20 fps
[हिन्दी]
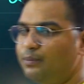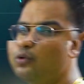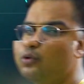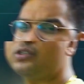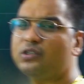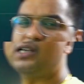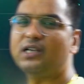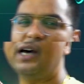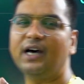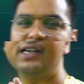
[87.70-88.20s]
वो
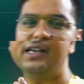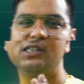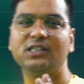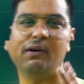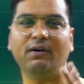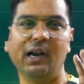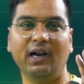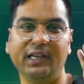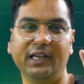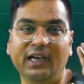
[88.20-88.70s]
सारे
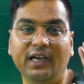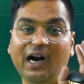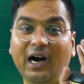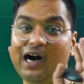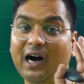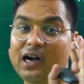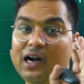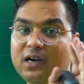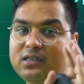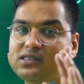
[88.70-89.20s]
सवाल आ जाए
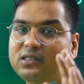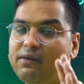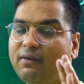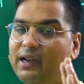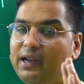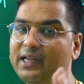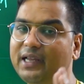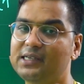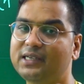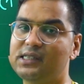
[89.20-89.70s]
आठ
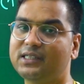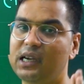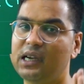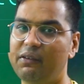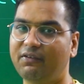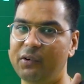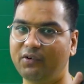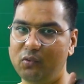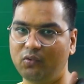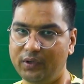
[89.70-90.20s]
सवाल यहां से
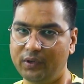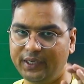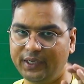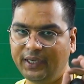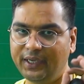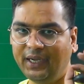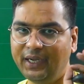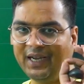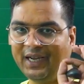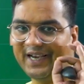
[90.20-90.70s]
कवर होंगे
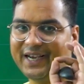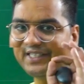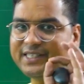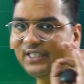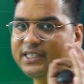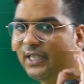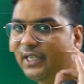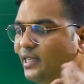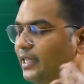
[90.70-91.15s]
कैसे जरा